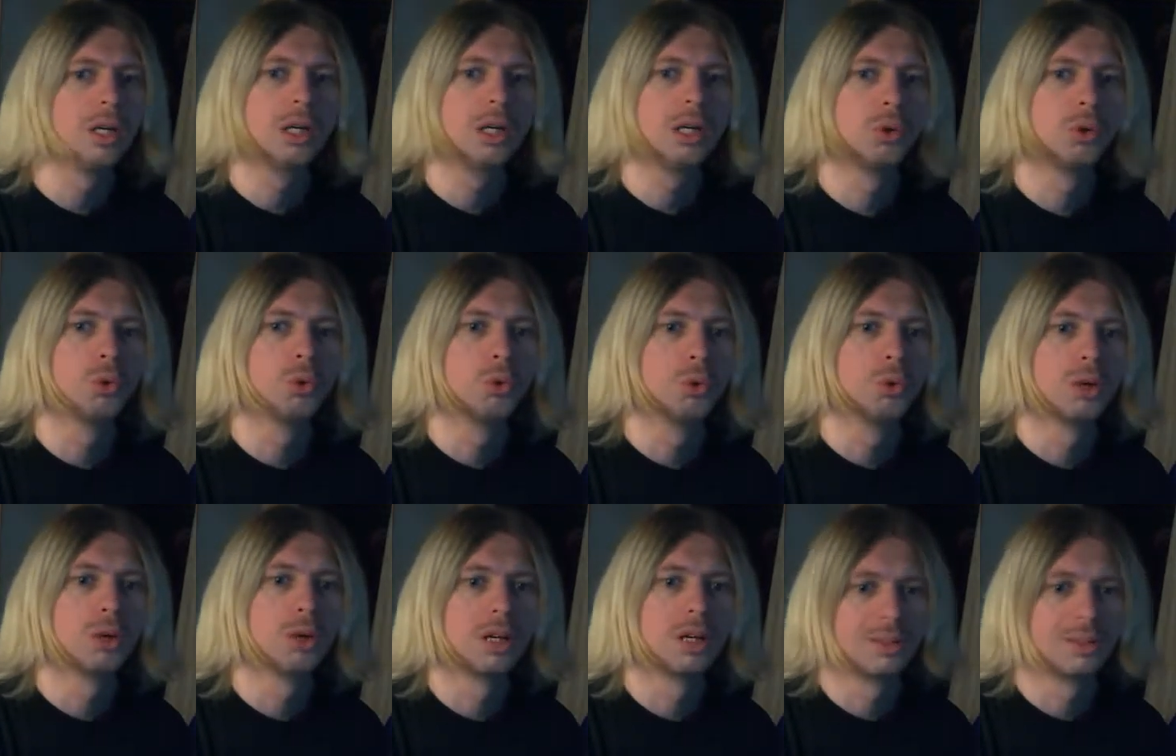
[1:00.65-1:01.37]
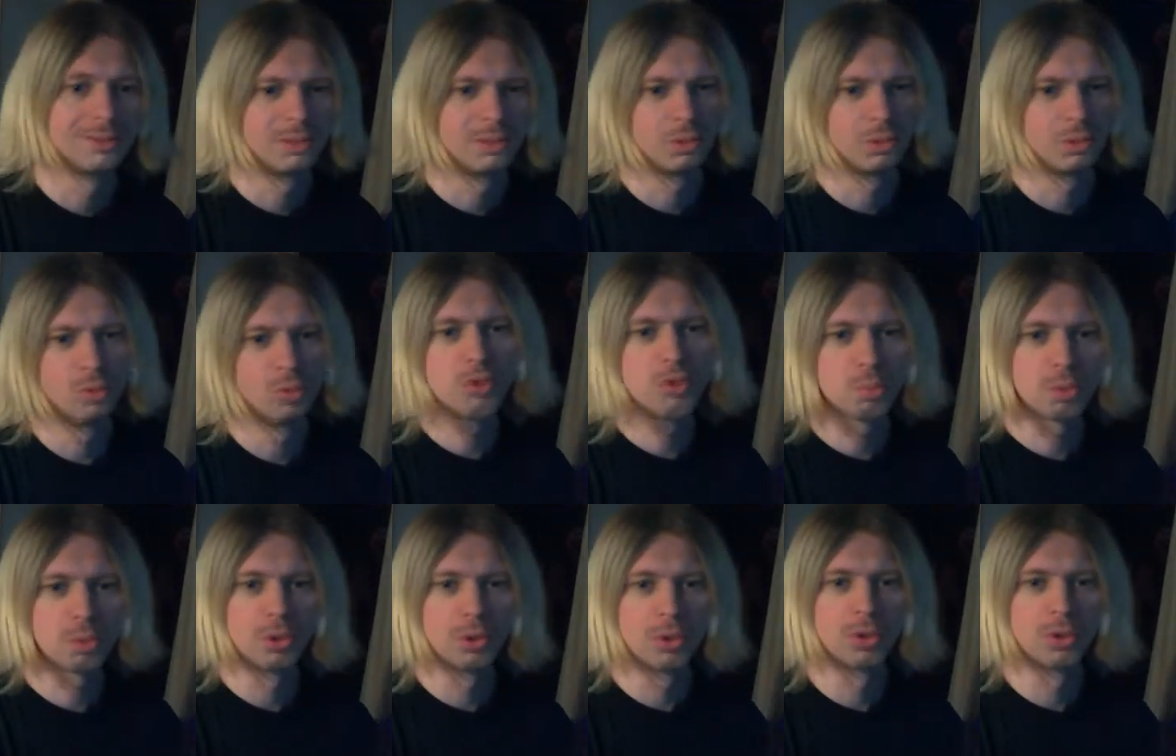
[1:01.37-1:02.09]
Nur
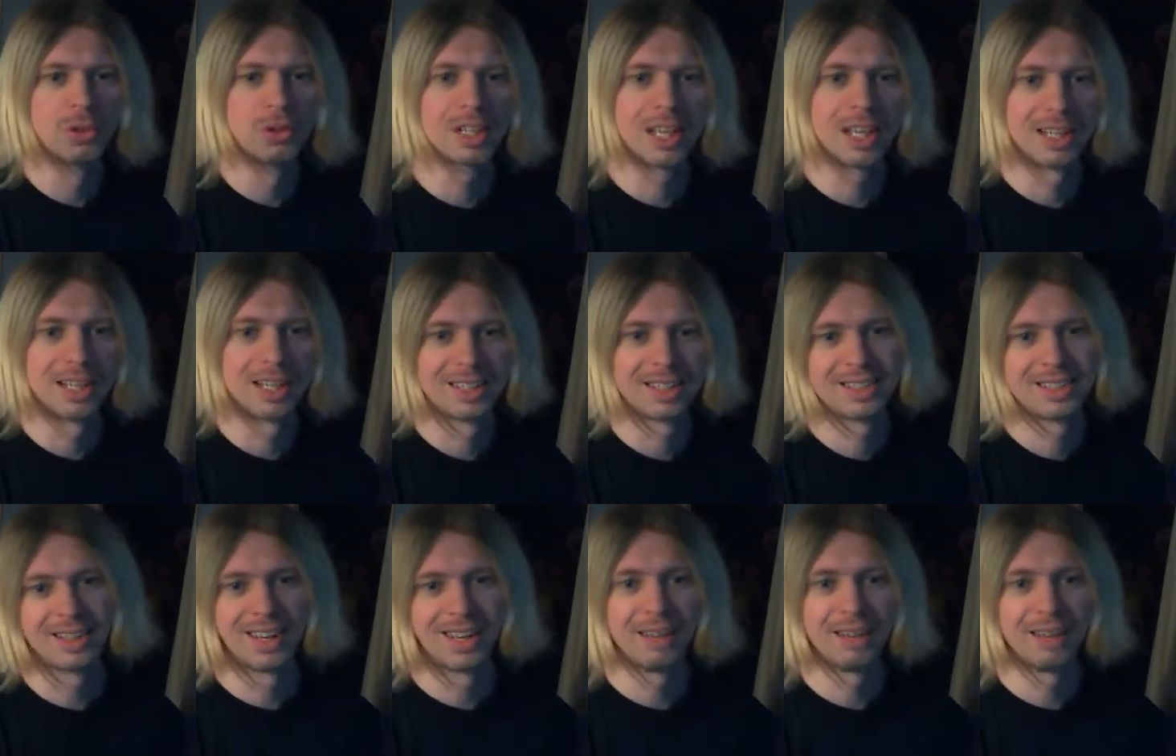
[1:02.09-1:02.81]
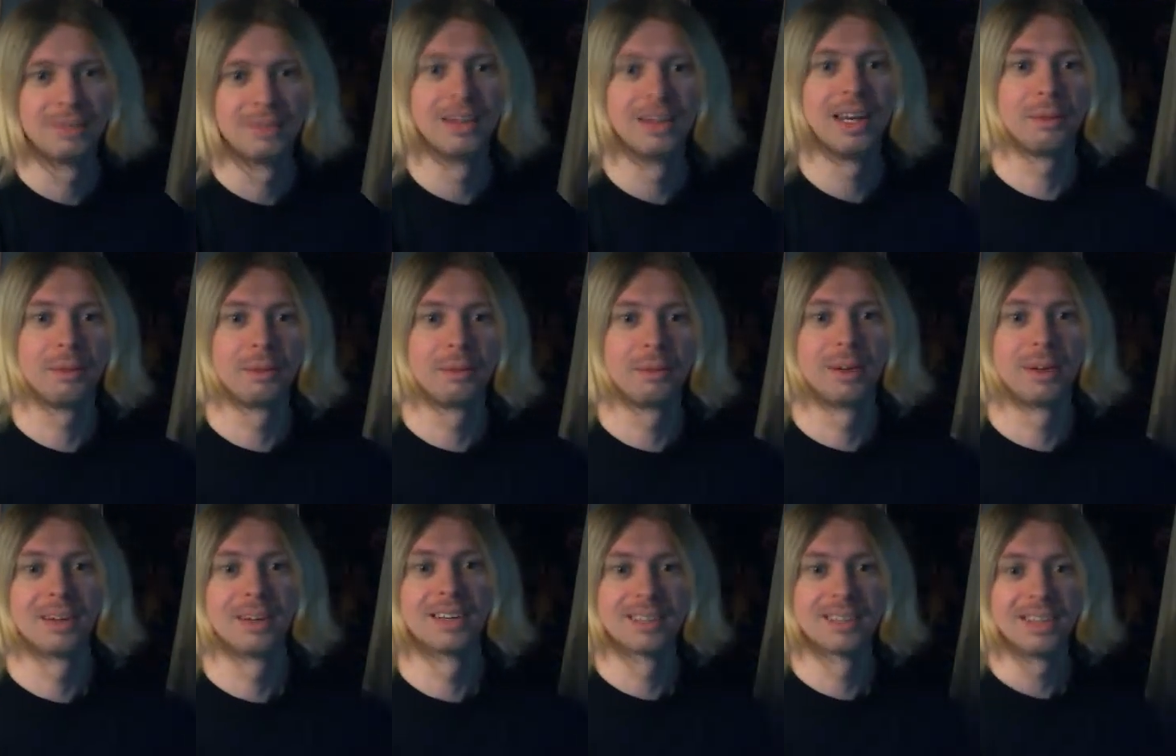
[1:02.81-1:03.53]
ursprünglich hat er wohl
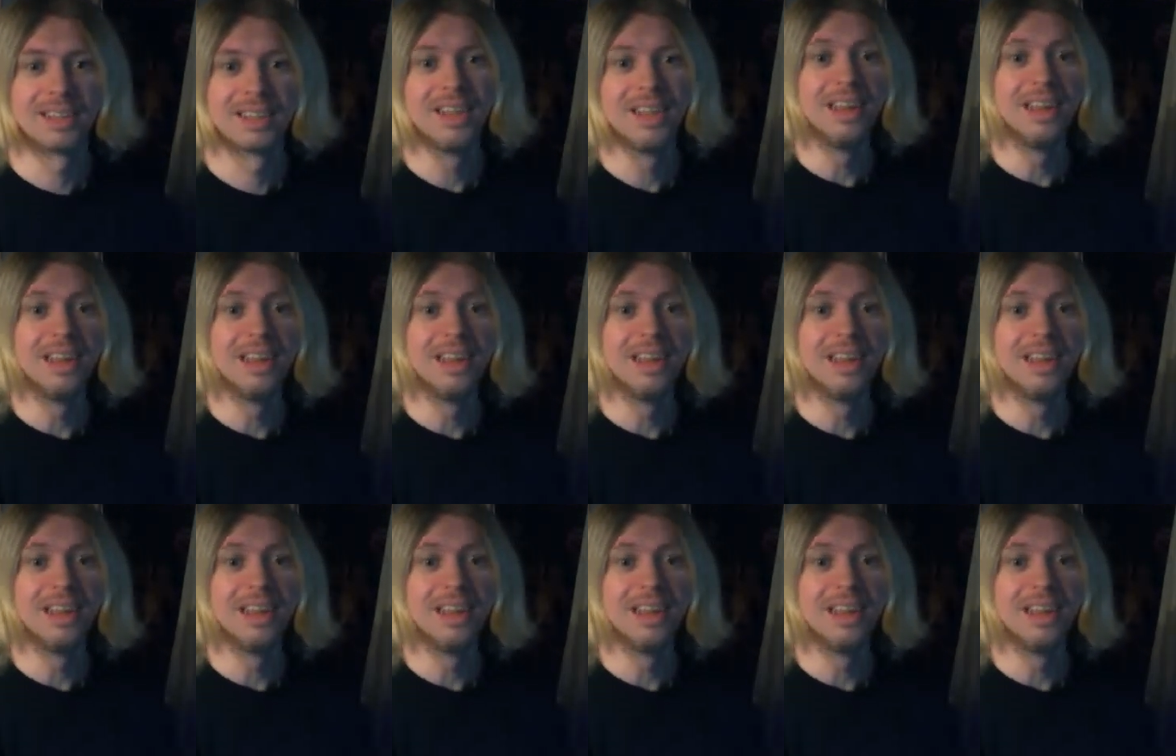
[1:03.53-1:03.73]
immer das